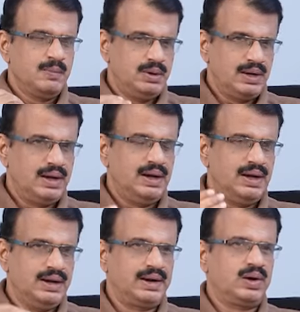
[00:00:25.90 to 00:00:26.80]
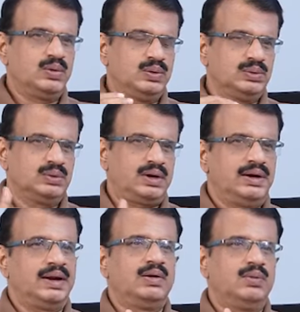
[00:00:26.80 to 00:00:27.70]
మరి ఆ లెటరు
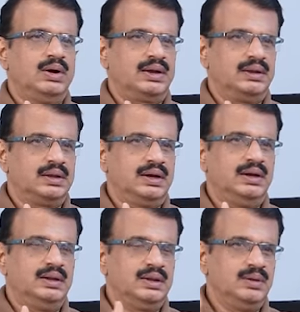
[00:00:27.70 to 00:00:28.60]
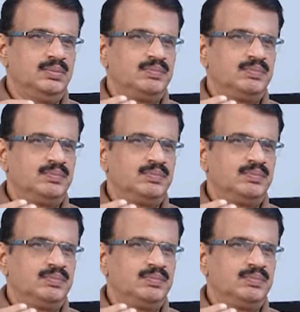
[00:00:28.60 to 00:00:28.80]
టీటీడీ వాళ్ళకి ఎందుకు వెళ్ళింది